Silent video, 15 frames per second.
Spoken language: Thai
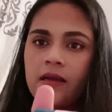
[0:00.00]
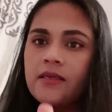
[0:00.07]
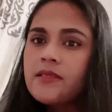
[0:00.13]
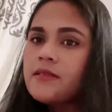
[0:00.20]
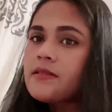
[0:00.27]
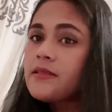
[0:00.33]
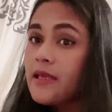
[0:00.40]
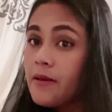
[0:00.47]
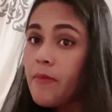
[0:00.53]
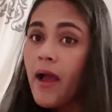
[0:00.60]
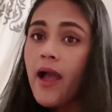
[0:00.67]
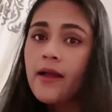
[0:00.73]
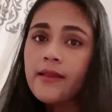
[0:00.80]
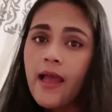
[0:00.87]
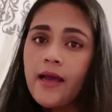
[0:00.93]
คือดีมา
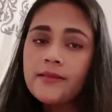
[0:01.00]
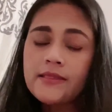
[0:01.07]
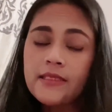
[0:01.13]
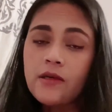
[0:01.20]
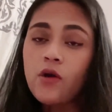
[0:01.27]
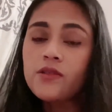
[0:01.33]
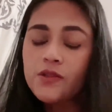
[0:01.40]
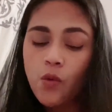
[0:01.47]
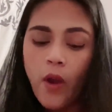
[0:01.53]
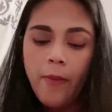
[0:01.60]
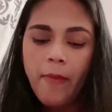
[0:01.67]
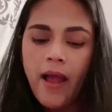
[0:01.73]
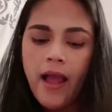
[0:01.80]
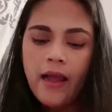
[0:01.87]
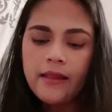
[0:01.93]
กนะสีเขาสวย
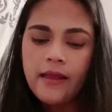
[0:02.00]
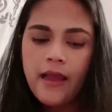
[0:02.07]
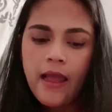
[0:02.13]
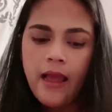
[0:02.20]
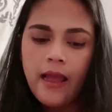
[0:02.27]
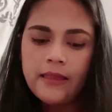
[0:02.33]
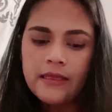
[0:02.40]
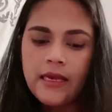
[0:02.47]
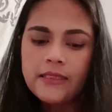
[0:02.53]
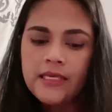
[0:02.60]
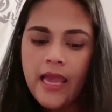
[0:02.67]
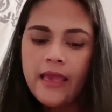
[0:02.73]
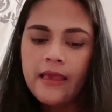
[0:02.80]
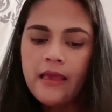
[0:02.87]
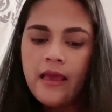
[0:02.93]
มากนะคะ อันนี้ใช้